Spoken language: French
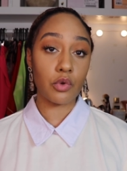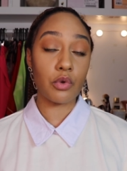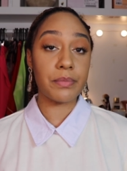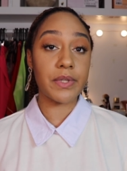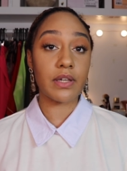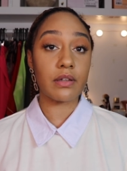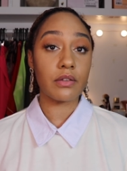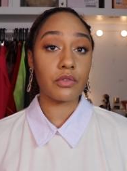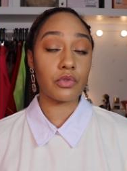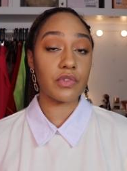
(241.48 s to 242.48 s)
le bien
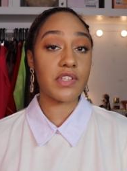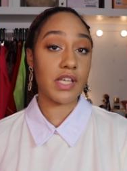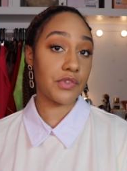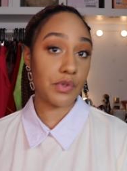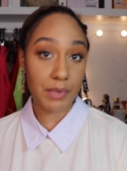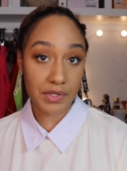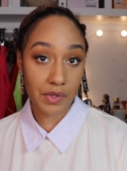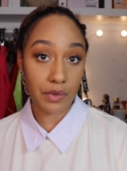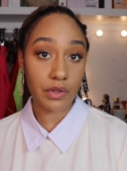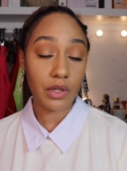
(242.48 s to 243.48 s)
d'une tierce
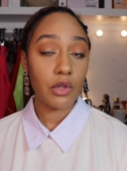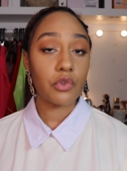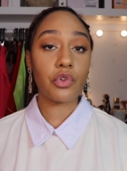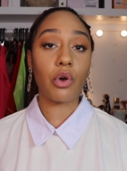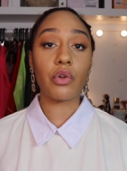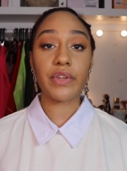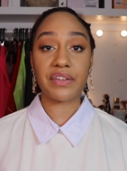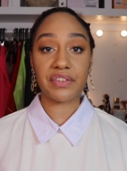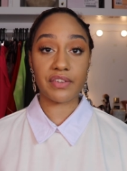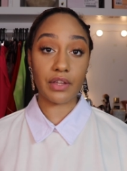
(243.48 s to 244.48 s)
personne sans rendre
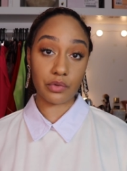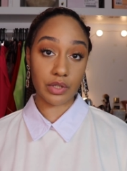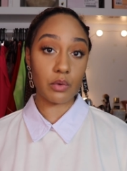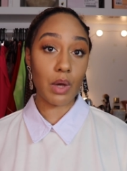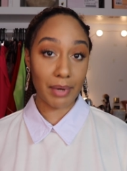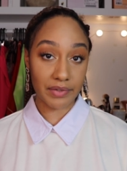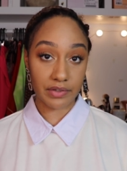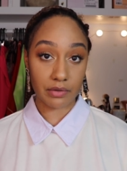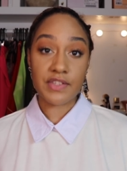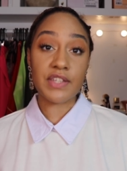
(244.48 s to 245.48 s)
à César ce qui lui
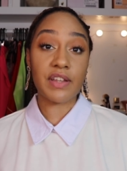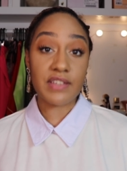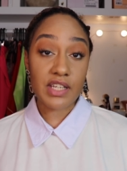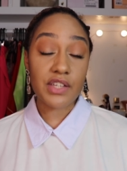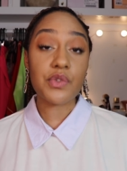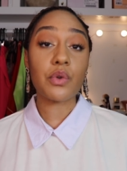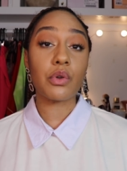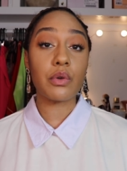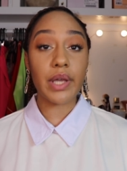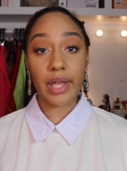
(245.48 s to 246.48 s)
appartient. C'est-à-dire sans
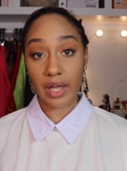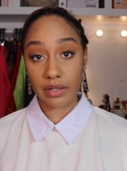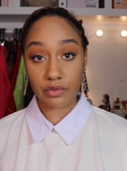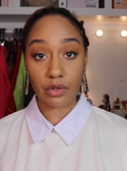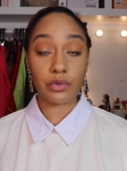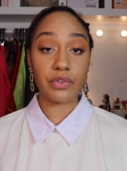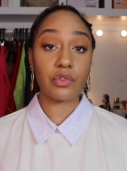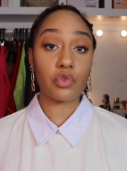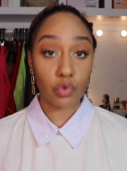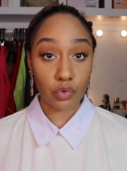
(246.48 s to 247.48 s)
que le créateur de
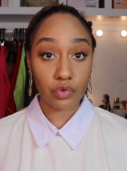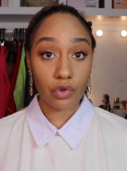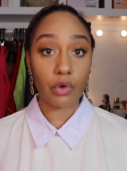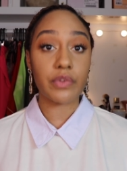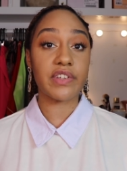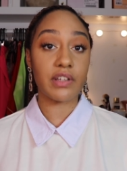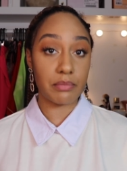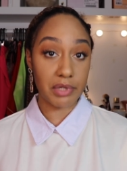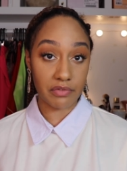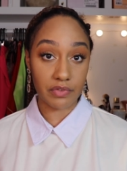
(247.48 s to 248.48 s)
cette chose en tire les
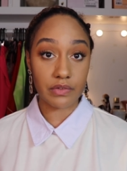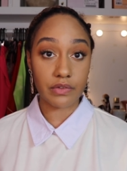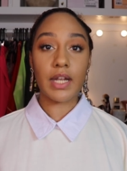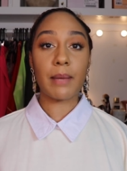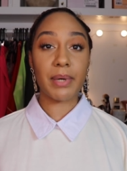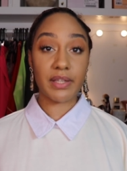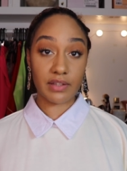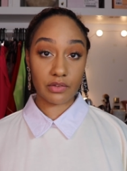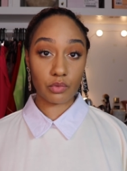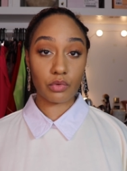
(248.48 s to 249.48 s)
bénéfices.
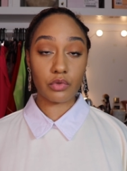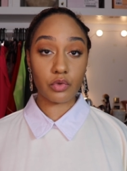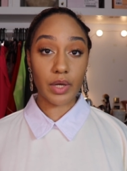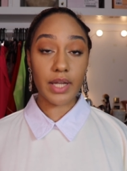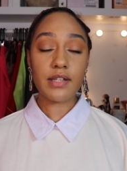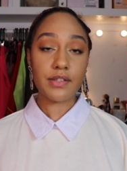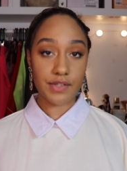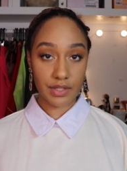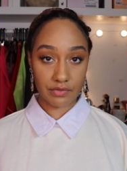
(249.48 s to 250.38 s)
L'appréciation culturelle, sa